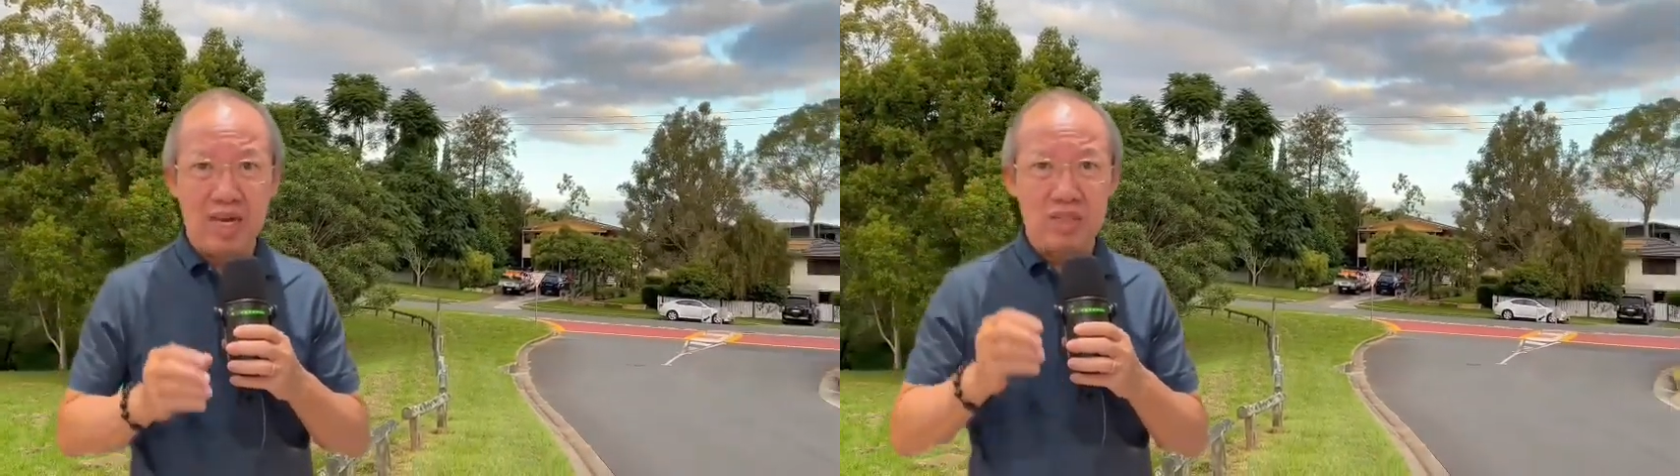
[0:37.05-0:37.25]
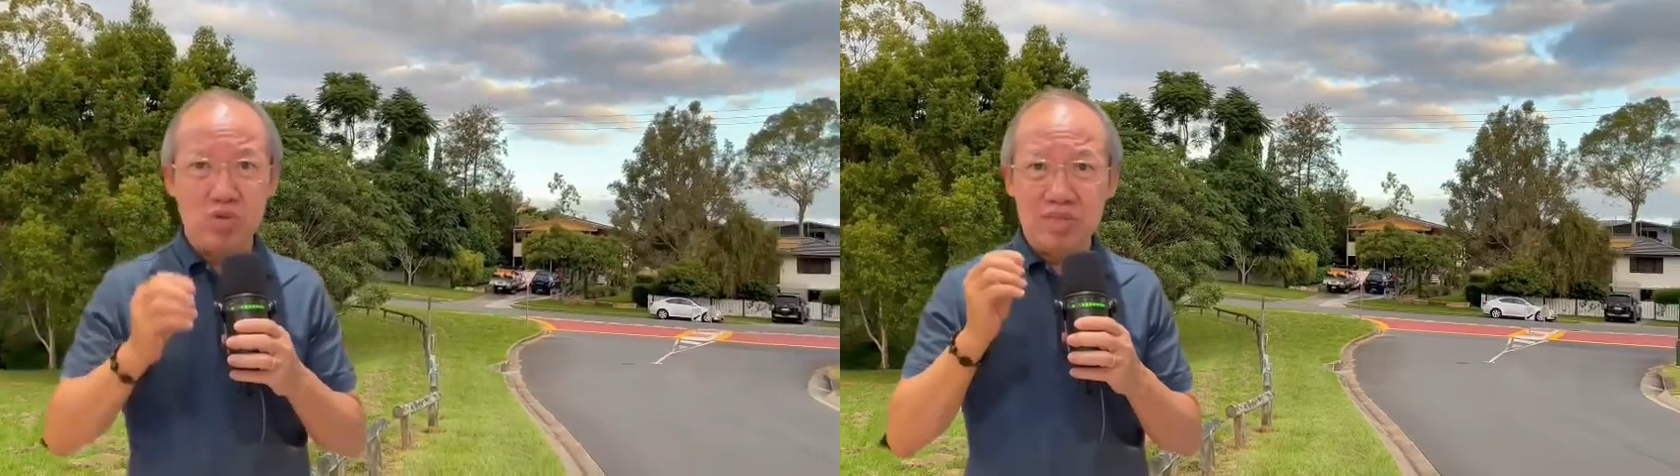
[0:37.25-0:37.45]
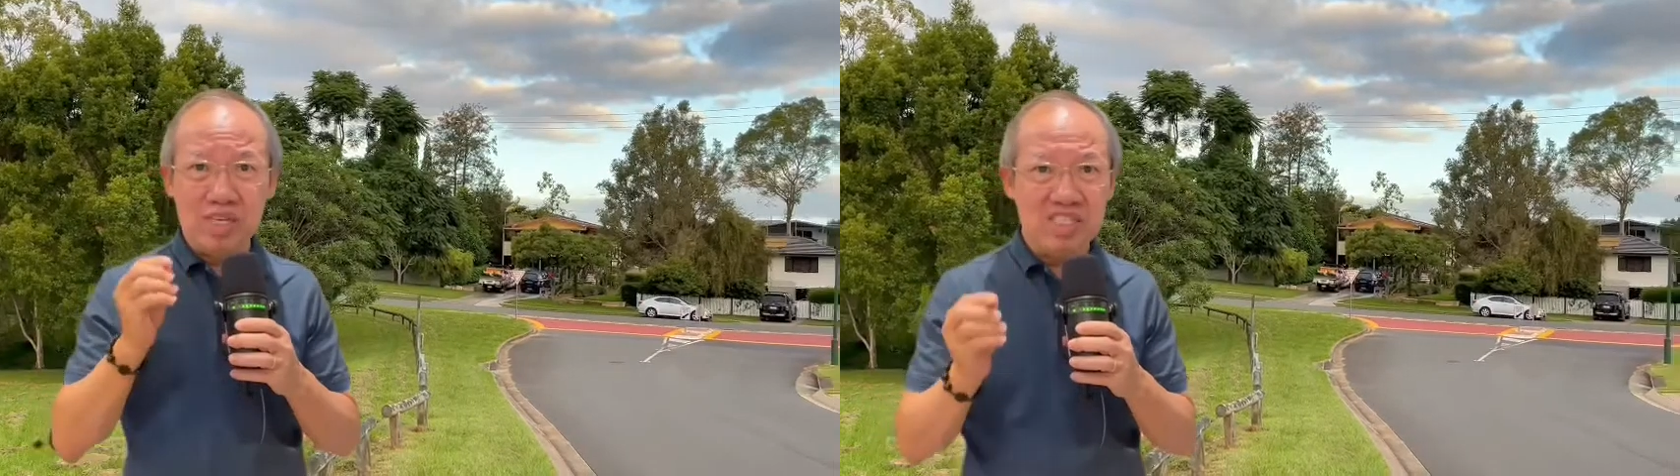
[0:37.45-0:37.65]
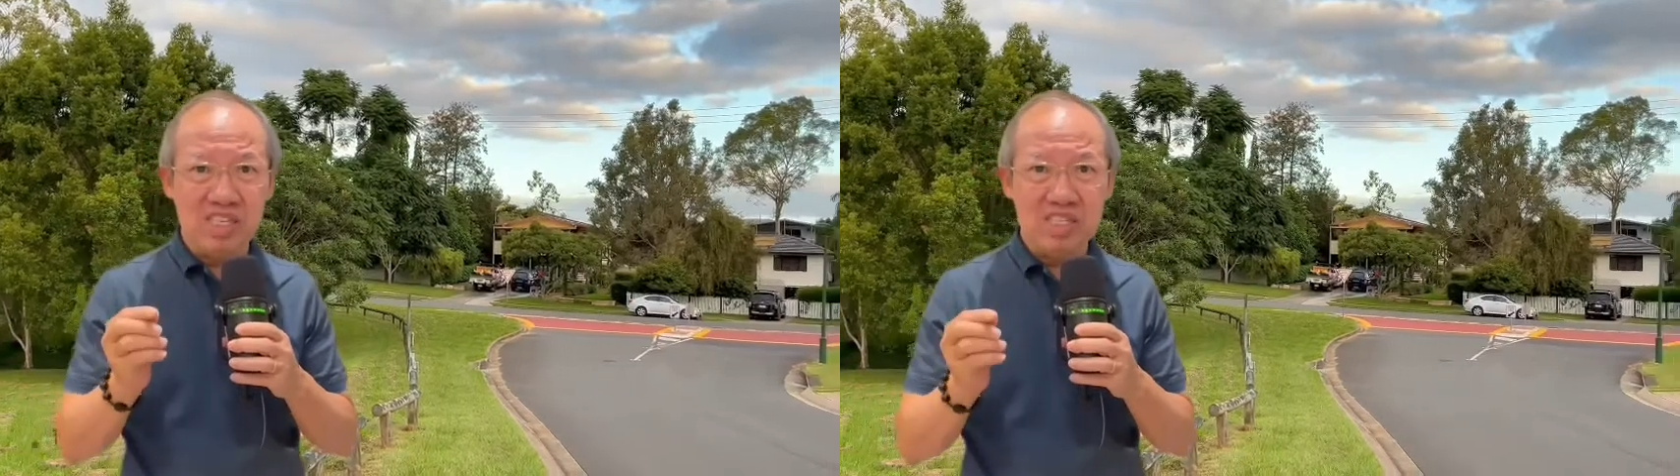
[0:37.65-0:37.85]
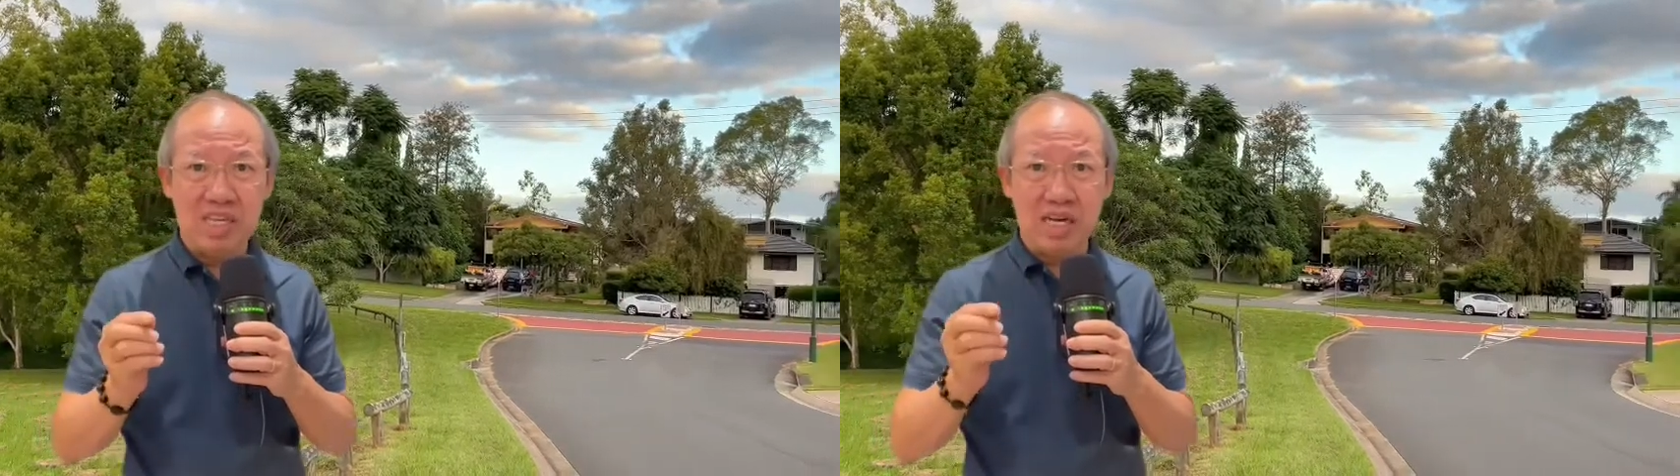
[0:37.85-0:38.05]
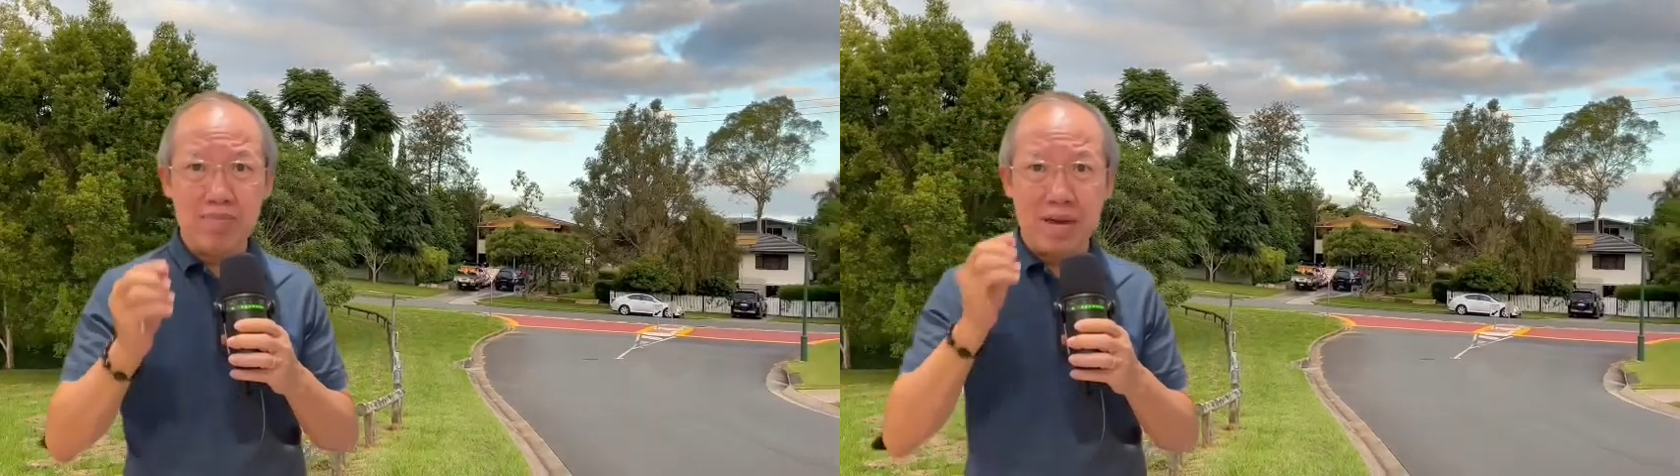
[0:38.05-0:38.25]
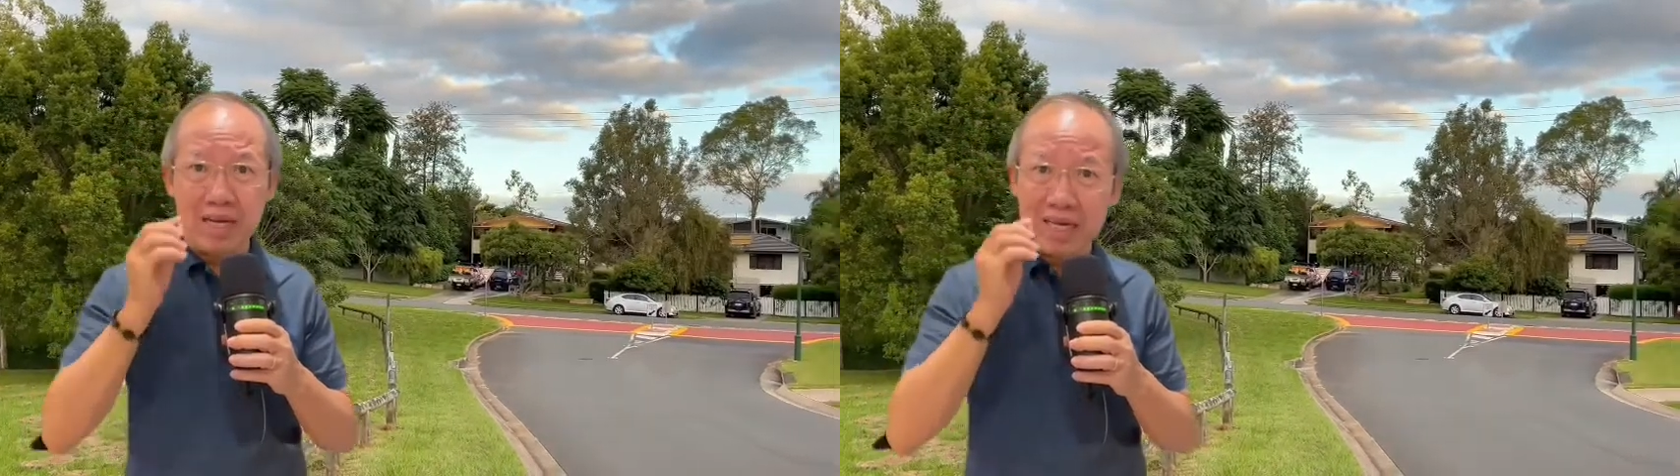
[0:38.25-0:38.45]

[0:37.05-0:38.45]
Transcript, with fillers: tôi sẽ chia sẻ các bạn cái